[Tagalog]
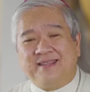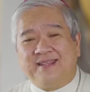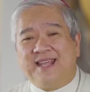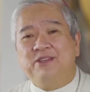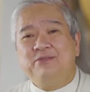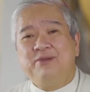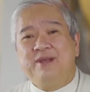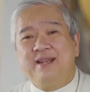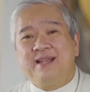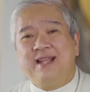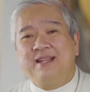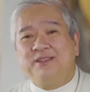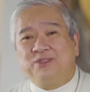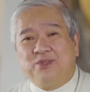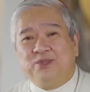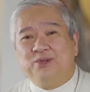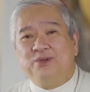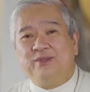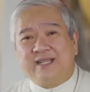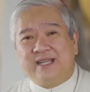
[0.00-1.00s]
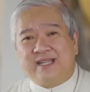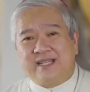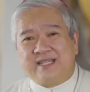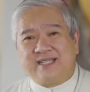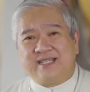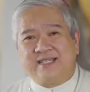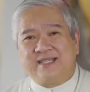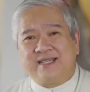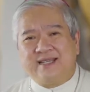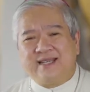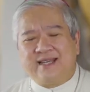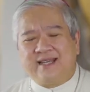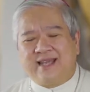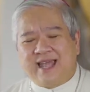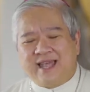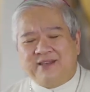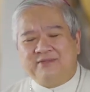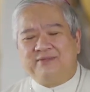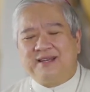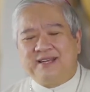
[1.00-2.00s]
they will not do this,
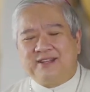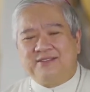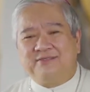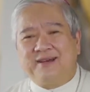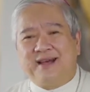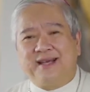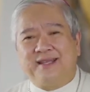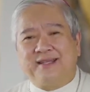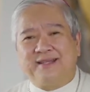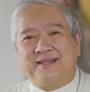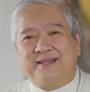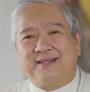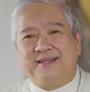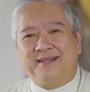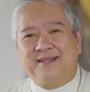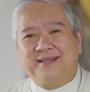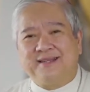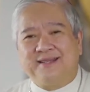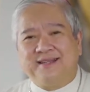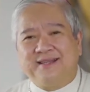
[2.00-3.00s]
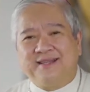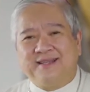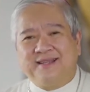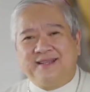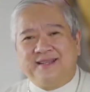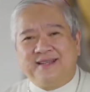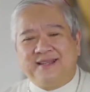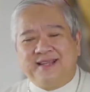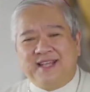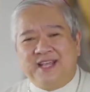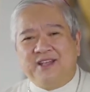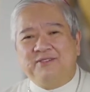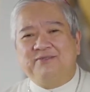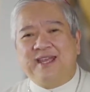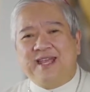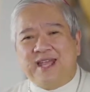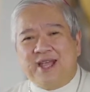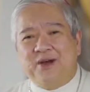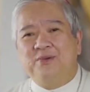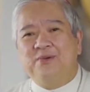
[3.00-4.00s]
Heavenly Father. If
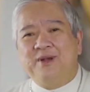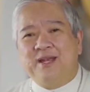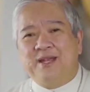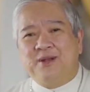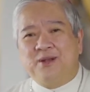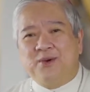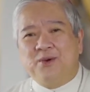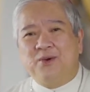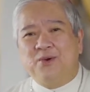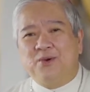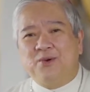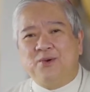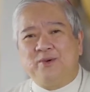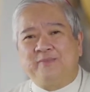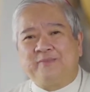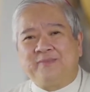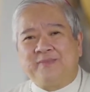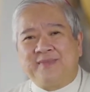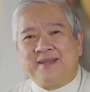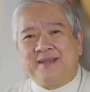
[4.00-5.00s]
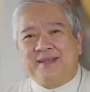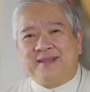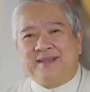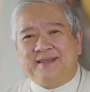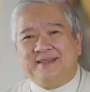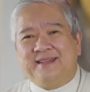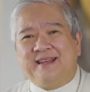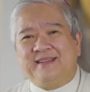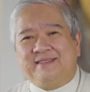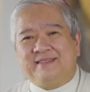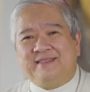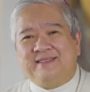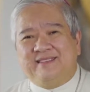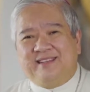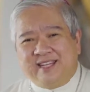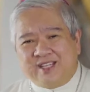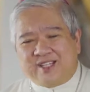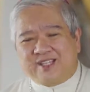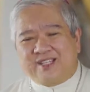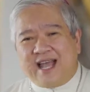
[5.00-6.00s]
they only know that
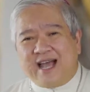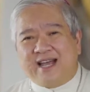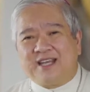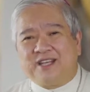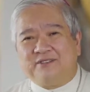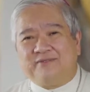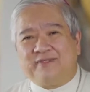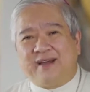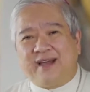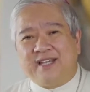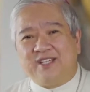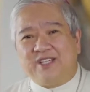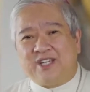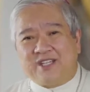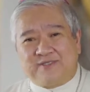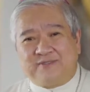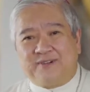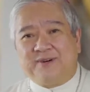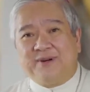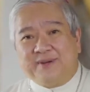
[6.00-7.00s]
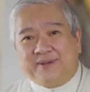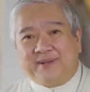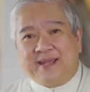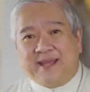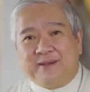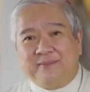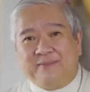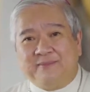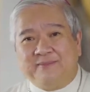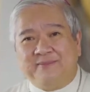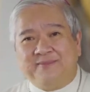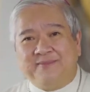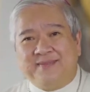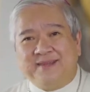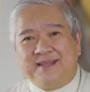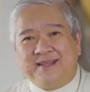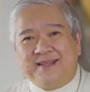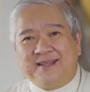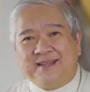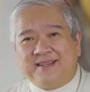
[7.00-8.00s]
this sacrifice is for them,
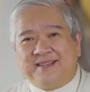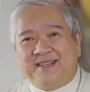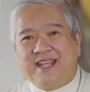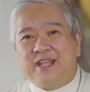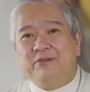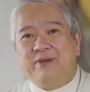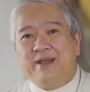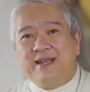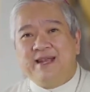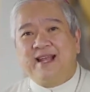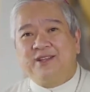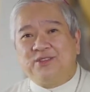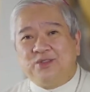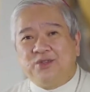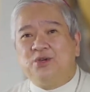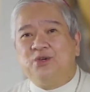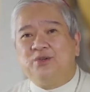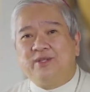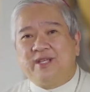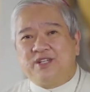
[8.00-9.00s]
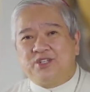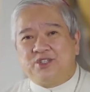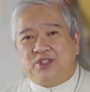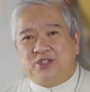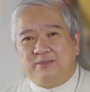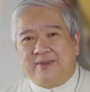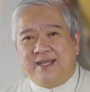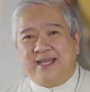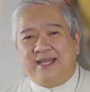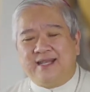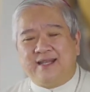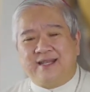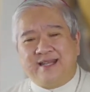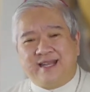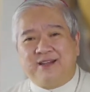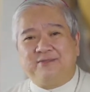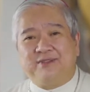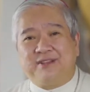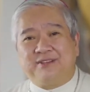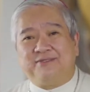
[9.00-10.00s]
they will not do this to me,
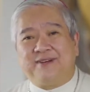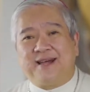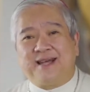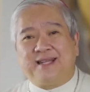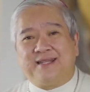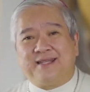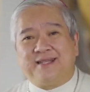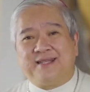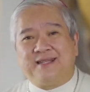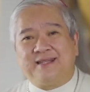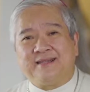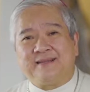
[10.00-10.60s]
loving Father.